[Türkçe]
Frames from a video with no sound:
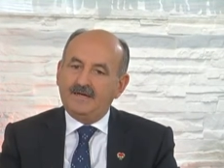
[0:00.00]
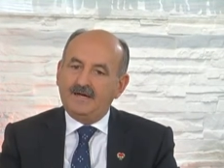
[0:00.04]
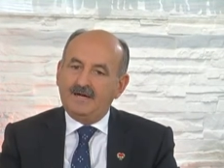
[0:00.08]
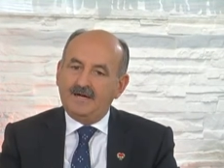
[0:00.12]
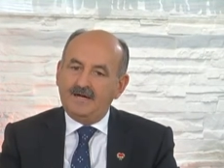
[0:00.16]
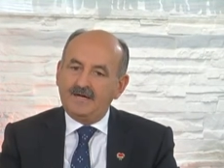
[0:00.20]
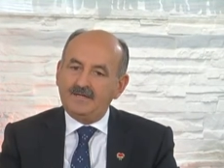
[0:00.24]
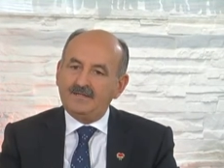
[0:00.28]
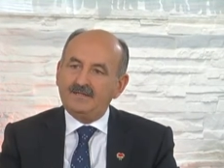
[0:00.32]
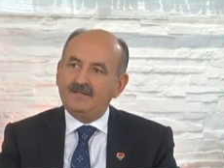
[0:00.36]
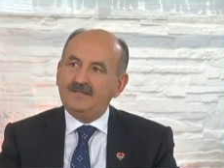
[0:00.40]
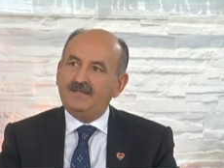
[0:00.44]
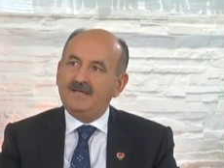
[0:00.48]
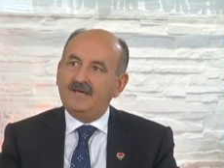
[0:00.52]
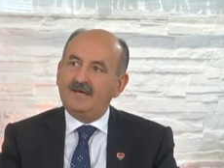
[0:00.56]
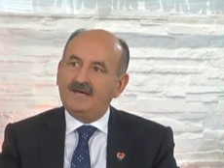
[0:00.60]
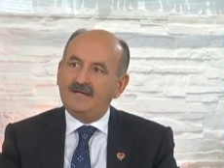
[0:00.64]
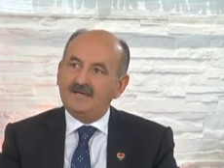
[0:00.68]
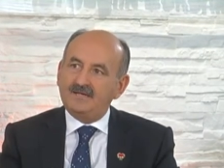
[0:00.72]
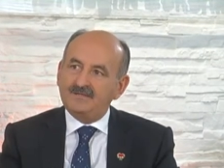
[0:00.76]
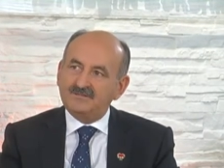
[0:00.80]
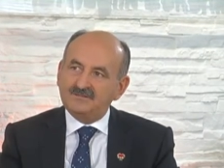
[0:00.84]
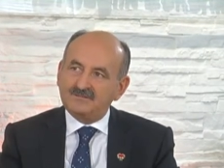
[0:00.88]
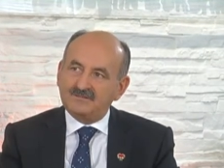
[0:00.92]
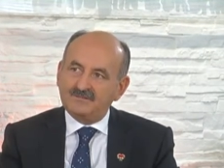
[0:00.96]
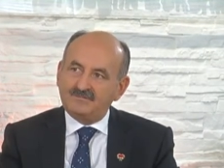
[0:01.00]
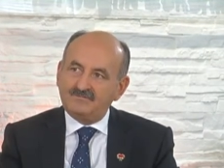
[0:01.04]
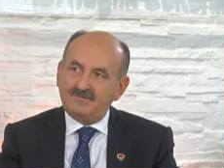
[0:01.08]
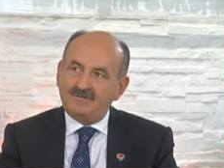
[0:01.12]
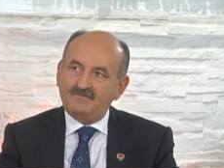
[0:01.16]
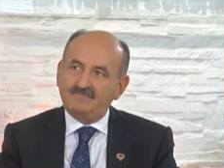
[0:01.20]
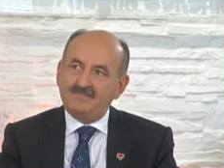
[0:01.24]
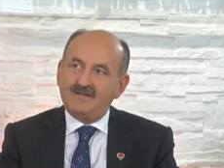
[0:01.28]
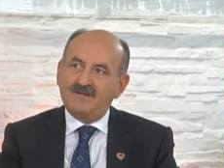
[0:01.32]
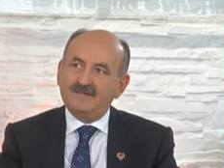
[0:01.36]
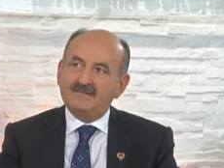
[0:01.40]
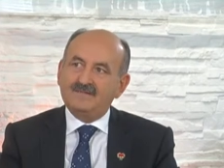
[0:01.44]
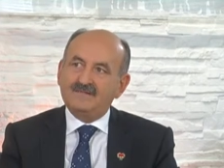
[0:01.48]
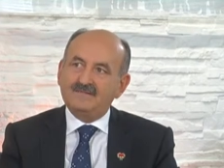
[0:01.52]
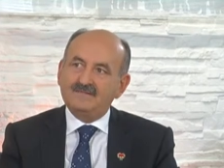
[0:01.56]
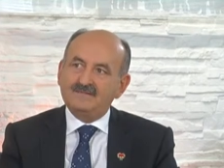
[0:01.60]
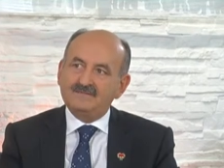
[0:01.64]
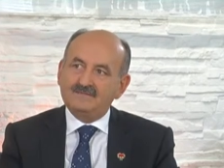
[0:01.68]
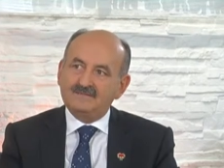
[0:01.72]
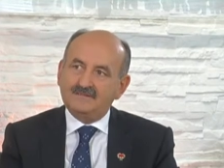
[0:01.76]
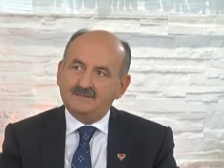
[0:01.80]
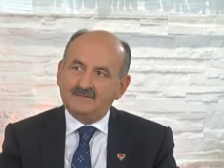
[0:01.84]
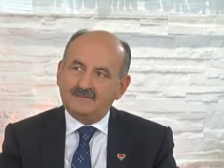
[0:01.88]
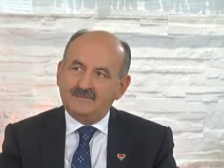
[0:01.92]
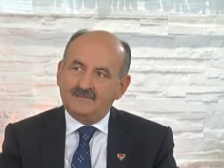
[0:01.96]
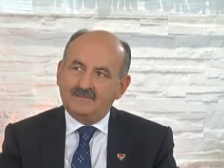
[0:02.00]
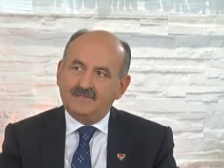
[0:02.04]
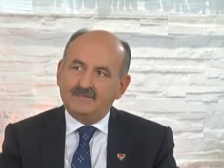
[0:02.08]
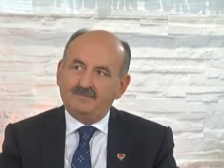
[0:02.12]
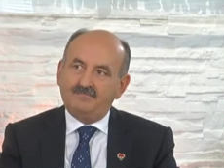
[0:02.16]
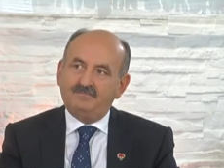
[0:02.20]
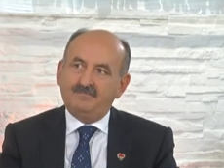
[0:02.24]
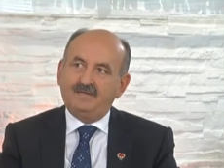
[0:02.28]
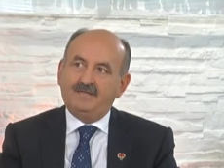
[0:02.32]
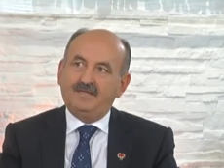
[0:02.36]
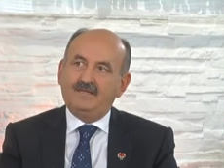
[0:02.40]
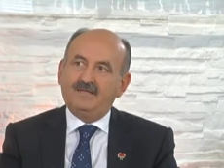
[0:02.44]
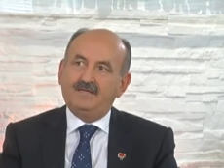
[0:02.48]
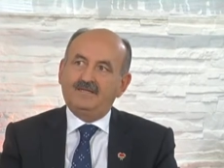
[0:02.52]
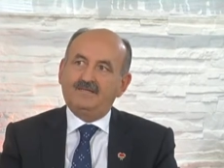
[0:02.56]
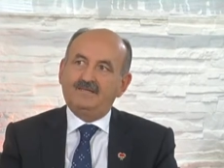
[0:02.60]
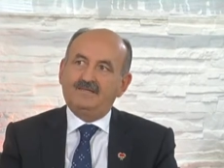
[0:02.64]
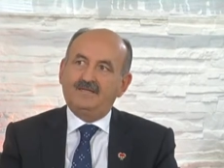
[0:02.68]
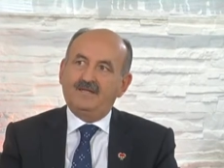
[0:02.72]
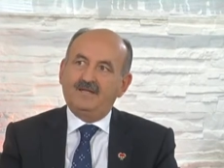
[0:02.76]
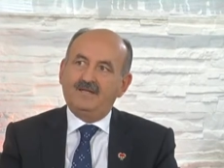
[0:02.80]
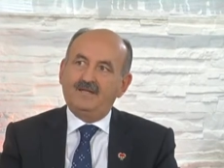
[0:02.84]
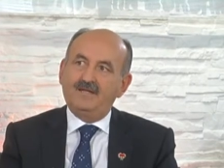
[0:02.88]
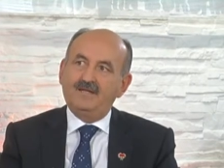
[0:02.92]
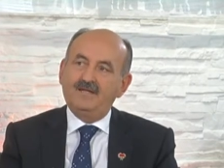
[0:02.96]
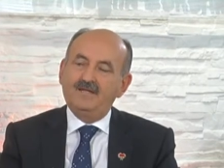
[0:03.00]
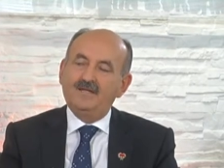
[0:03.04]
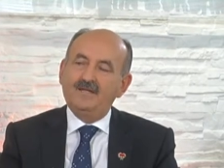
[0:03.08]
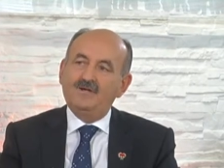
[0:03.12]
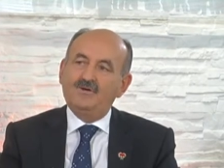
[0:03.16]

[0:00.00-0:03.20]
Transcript: ARGE e, araştırma merkezleriyle birlikte